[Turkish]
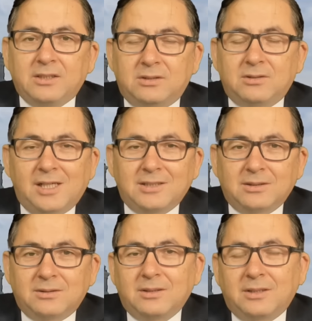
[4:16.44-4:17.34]
İç
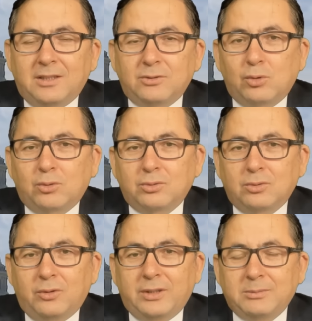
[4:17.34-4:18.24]
siyasette de çok
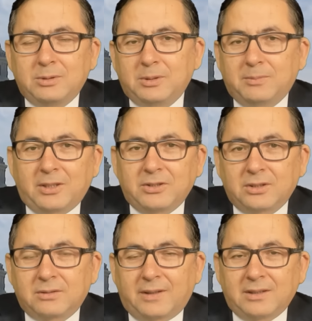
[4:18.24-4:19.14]
önemli bir
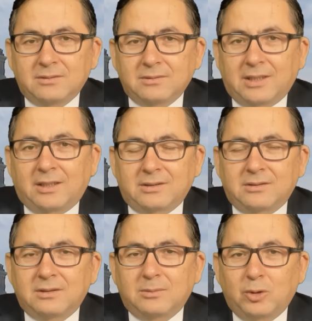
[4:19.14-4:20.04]
başlık var. Yani
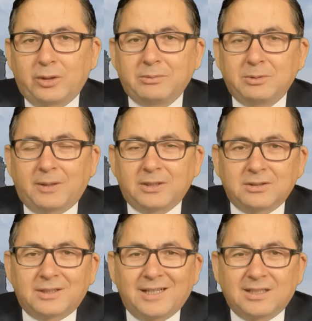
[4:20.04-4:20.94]
aslında bu önemli
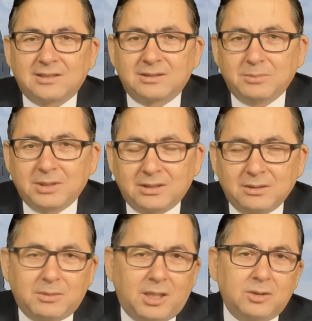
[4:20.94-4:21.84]
başlık herkesin
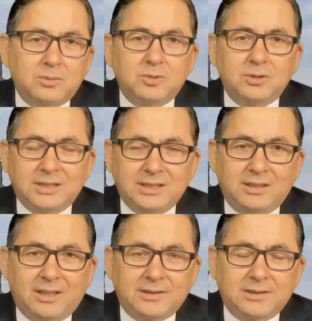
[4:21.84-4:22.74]
bildiği malumun
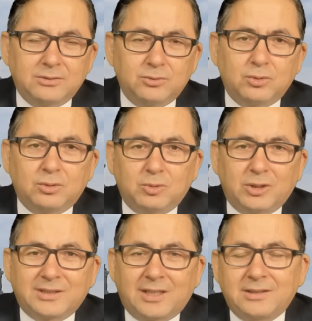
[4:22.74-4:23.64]
ilanı. Çünkü
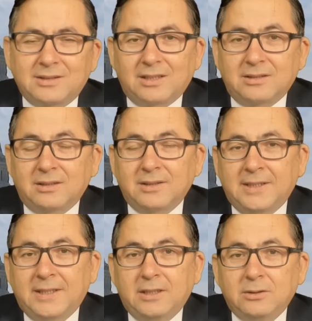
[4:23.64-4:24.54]
buna dair zaten
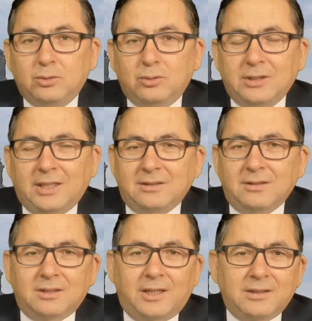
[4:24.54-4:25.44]
Türk
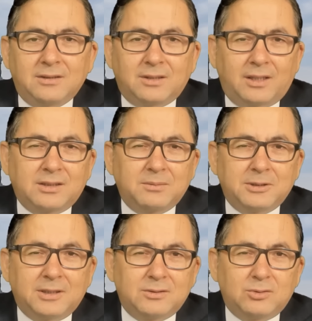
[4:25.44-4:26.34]
siyasi tarihini takip
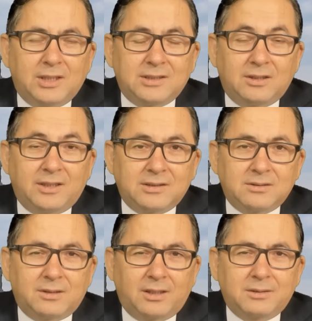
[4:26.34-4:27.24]
eden, siyasi
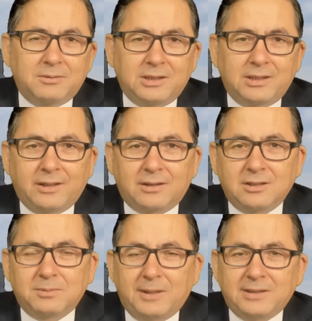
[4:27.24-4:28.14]
hayatını takip eden
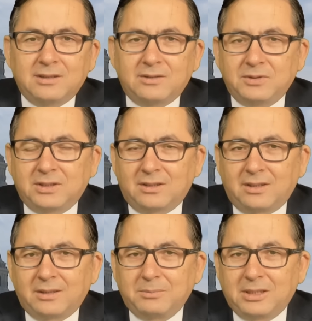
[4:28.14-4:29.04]
herkes benzeri
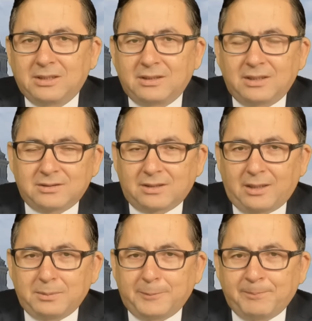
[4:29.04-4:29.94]
fikirlere, bilgilere
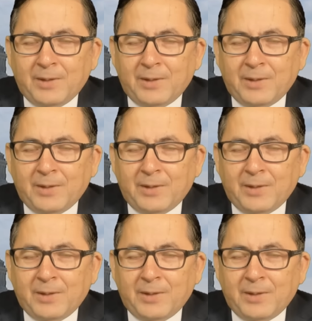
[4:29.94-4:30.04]
sahip.